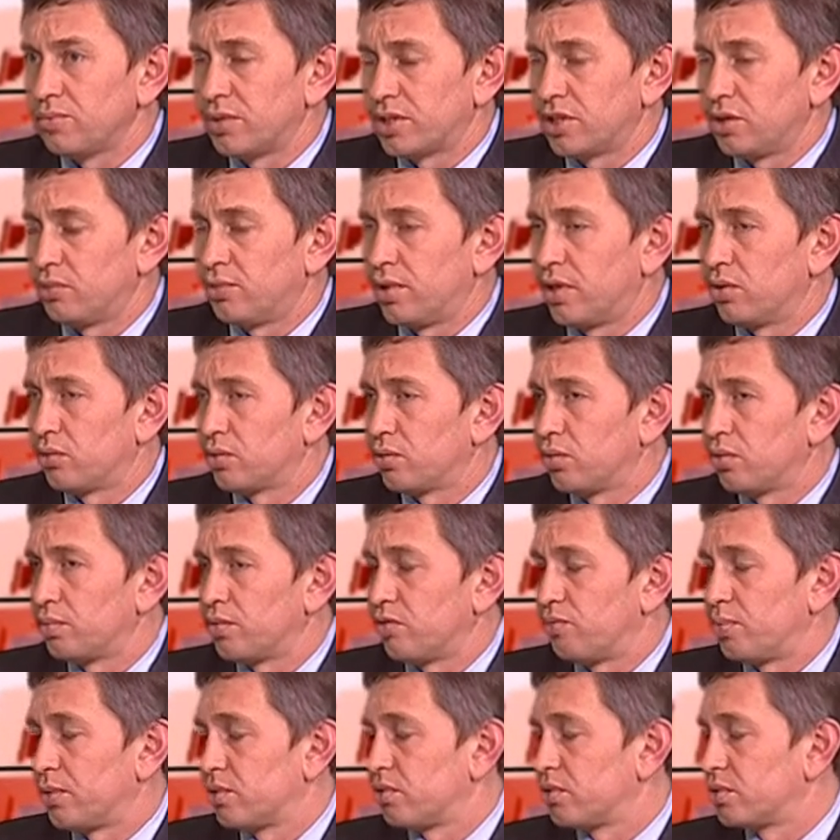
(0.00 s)
максимально
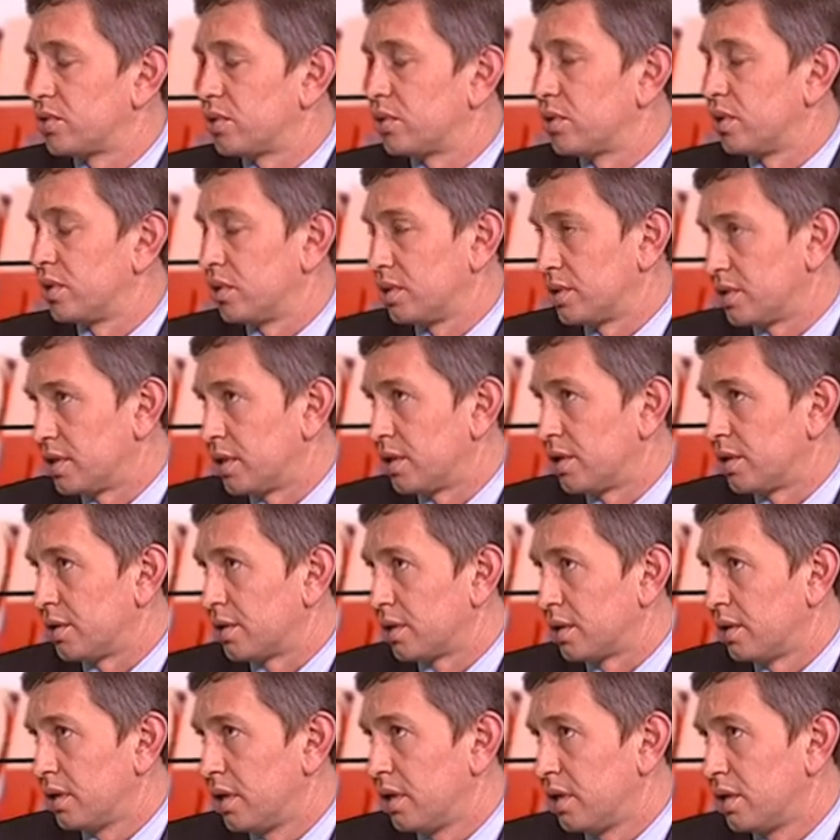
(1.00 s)
удобно, в первую очередь, для
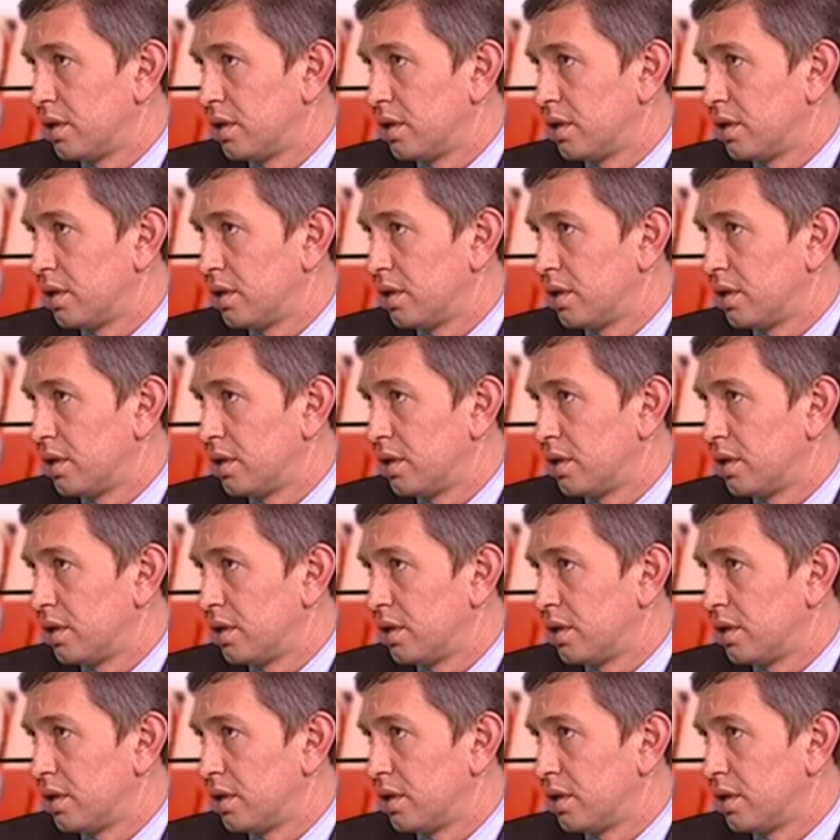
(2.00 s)
населения.